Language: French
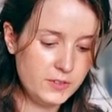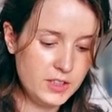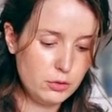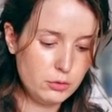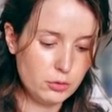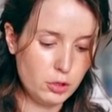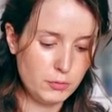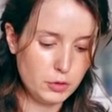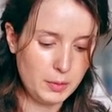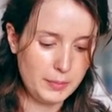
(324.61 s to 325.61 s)
vidéo sur
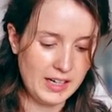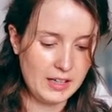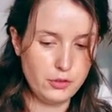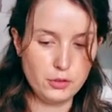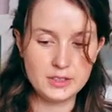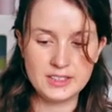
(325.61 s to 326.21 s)
comment je prépare la viande,